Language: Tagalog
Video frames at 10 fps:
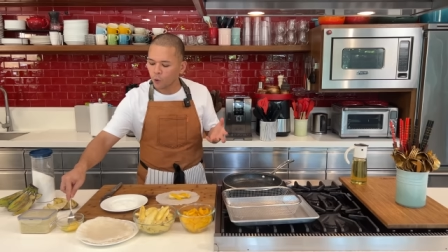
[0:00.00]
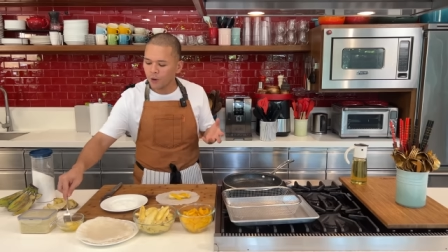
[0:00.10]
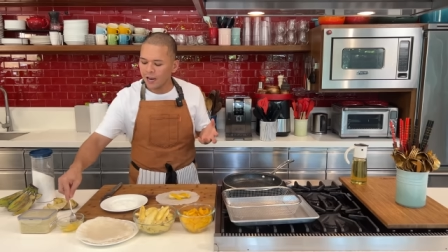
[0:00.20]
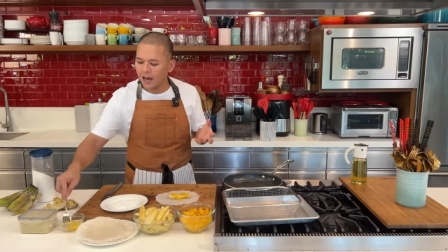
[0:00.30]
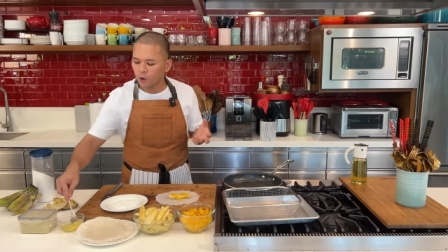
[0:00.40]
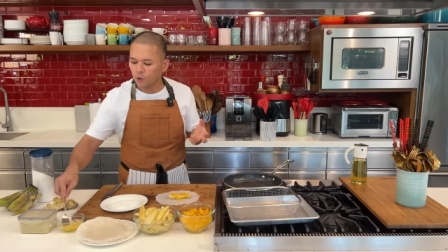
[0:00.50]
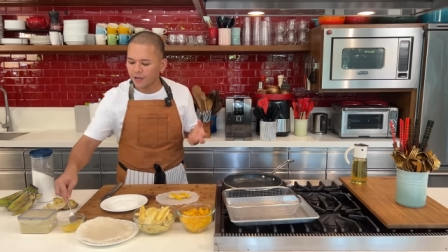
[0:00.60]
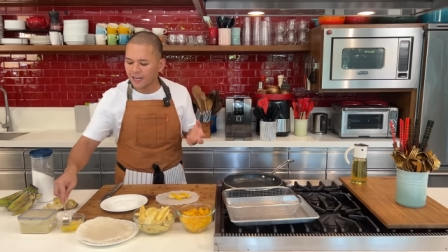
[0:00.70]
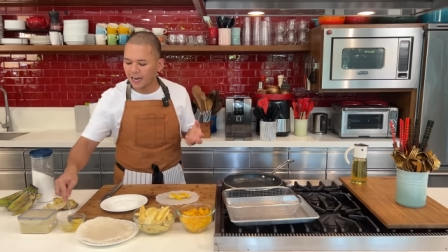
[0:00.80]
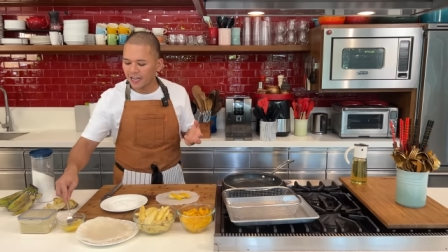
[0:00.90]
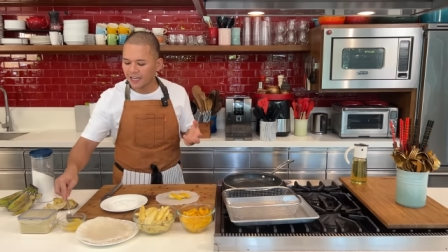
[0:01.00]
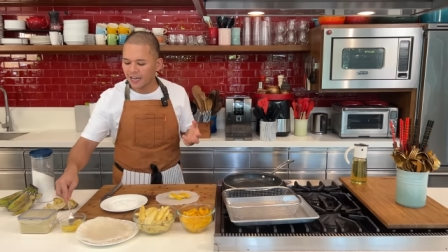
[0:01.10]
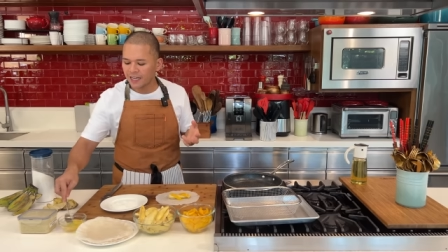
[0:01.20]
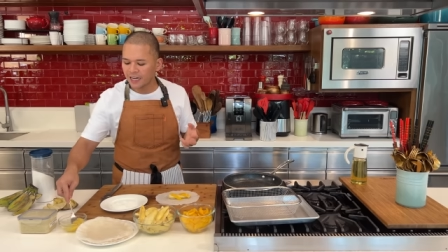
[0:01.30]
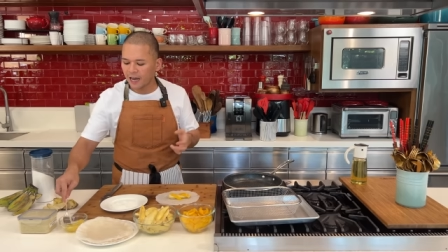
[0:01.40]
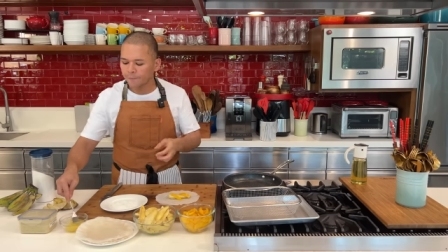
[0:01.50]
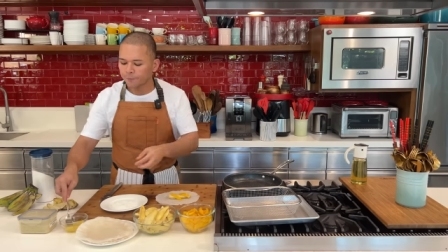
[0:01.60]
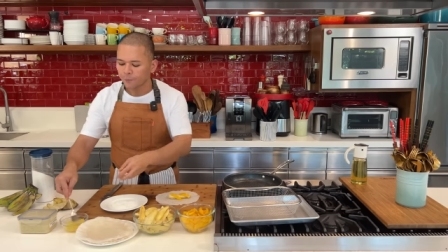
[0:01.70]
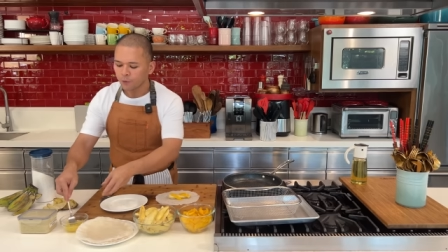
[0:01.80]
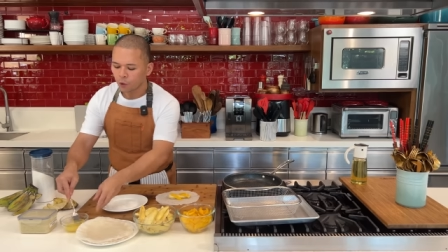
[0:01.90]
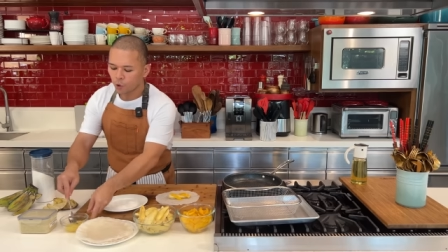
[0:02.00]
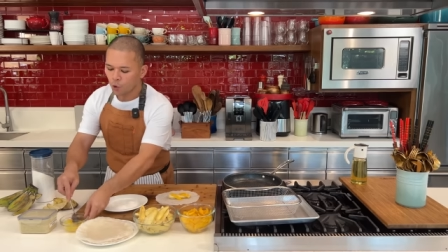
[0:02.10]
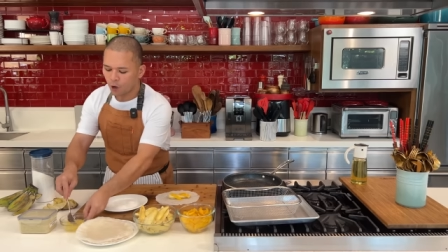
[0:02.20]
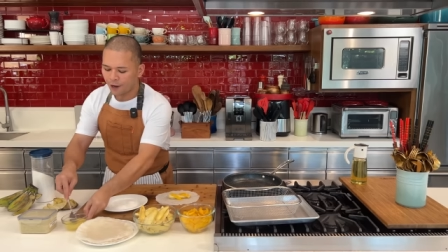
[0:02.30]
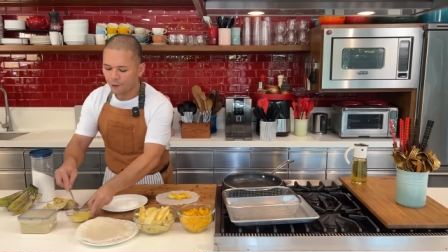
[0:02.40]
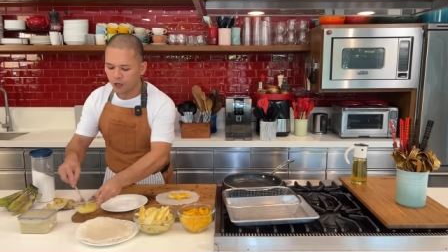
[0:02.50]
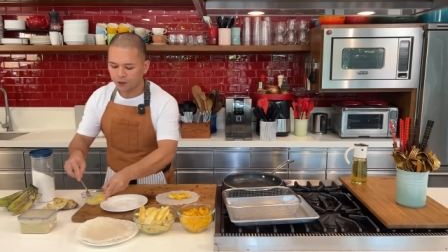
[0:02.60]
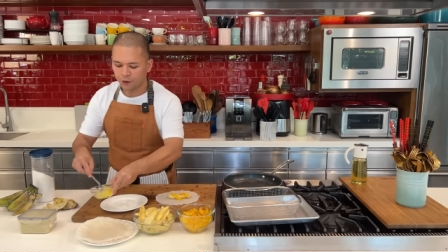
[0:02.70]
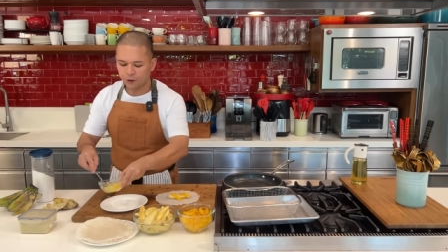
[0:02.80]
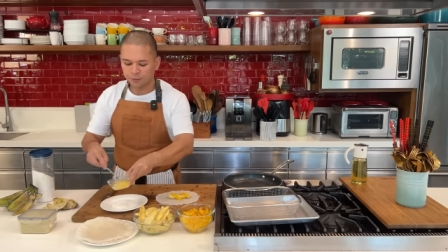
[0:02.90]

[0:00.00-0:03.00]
Wala akong ilalagay na kung ano-ano.